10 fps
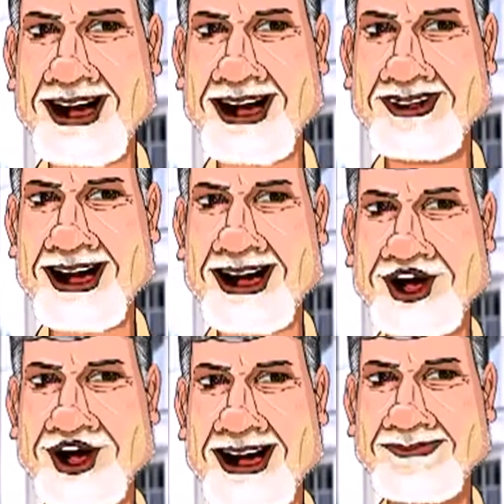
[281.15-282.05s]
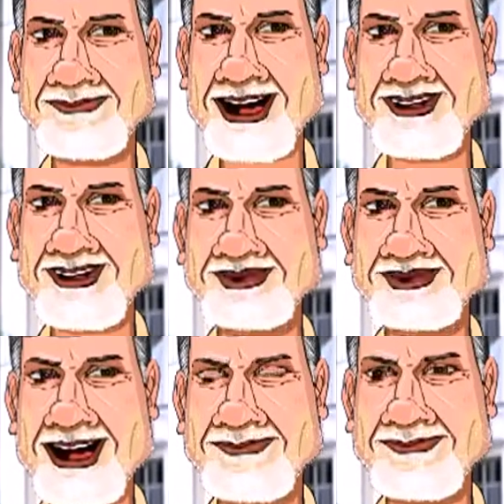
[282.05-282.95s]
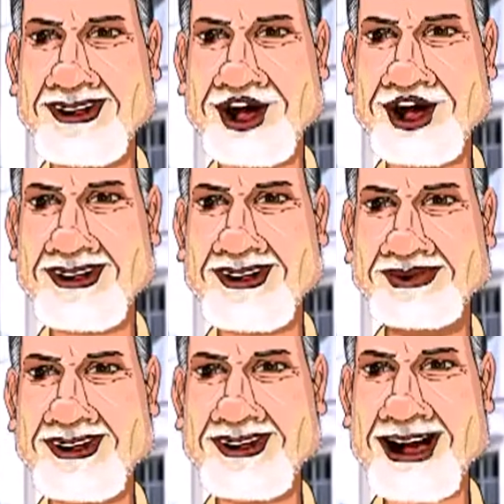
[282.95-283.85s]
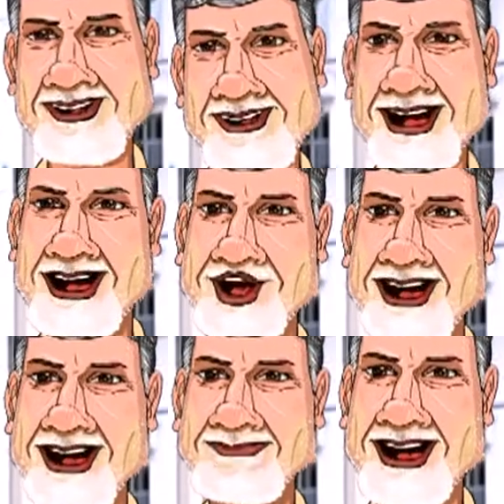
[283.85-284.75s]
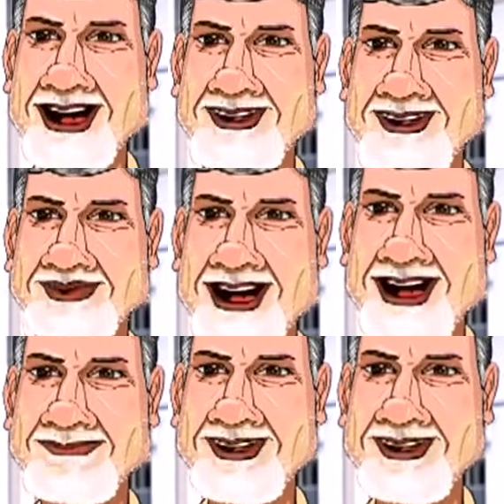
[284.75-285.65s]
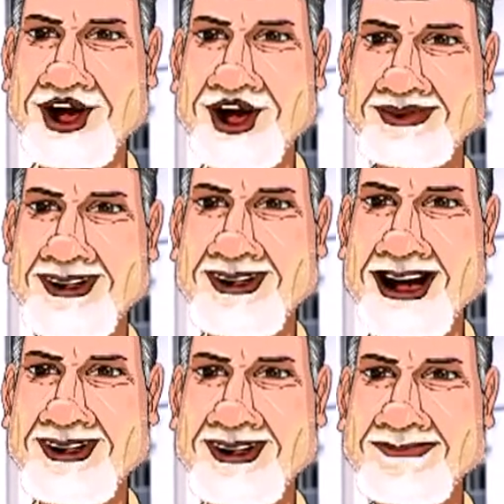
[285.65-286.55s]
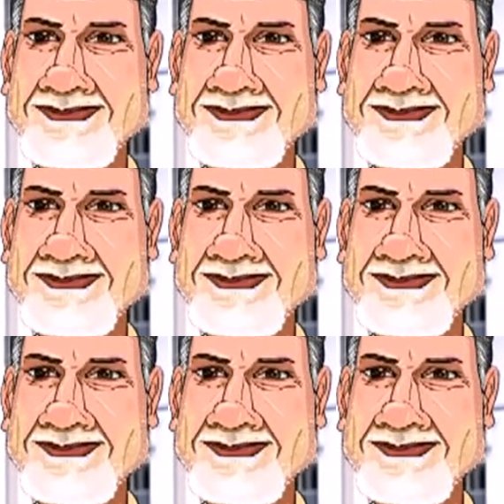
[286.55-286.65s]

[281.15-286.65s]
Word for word: మీరు గనక ఒక్కసారి చూసినట్లయితే నేను తొళ్ళూరులో పది హైదరాబాద్లు కట్టాలని నిర్ణయించుకున్నట్టు